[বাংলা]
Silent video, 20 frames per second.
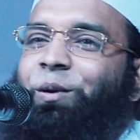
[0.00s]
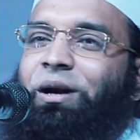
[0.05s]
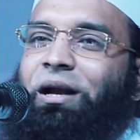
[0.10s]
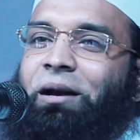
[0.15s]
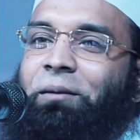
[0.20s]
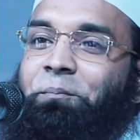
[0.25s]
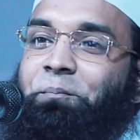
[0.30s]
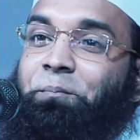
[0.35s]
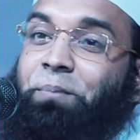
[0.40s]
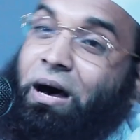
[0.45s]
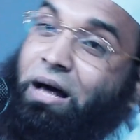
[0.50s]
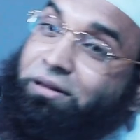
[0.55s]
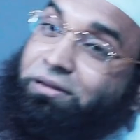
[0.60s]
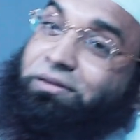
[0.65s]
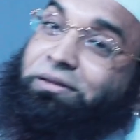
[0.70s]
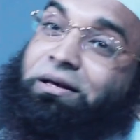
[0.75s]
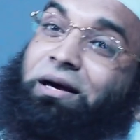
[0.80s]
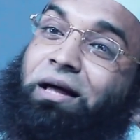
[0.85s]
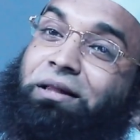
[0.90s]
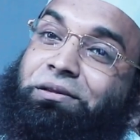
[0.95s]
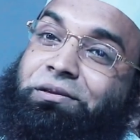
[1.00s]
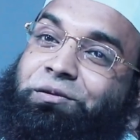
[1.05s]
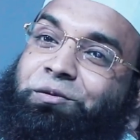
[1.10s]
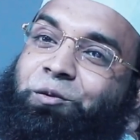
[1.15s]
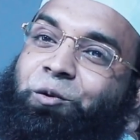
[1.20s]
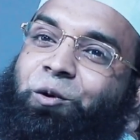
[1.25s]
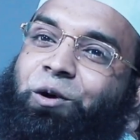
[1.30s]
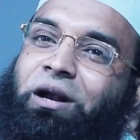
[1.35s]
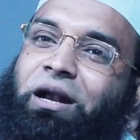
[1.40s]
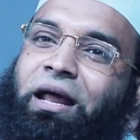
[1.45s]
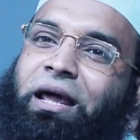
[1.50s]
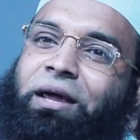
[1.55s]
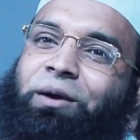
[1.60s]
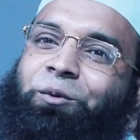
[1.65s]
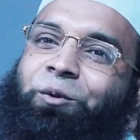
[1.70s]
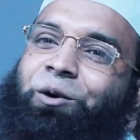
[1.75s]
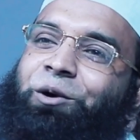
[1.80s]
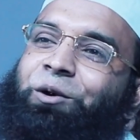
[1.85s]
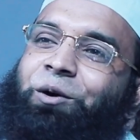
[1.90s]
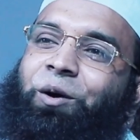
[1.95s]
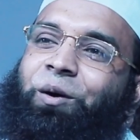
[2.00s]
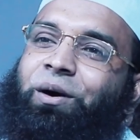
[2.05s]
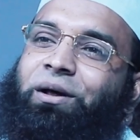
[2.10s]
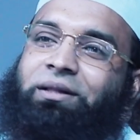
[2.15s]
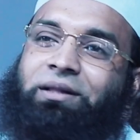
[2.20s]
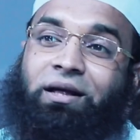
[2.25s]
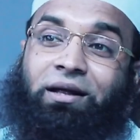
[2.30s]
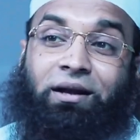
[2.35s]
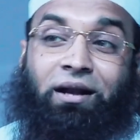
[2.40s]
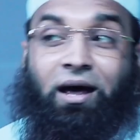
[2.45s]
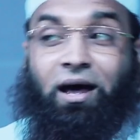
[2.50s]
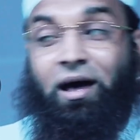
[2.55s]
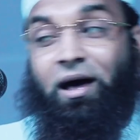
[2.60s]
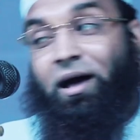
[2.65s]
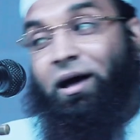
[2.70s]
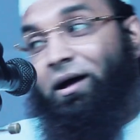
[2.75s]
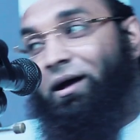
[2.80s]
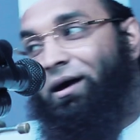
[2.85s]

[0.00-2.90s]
করলেন পাঁচ কাজ করলেই অলি হওয়া যায় না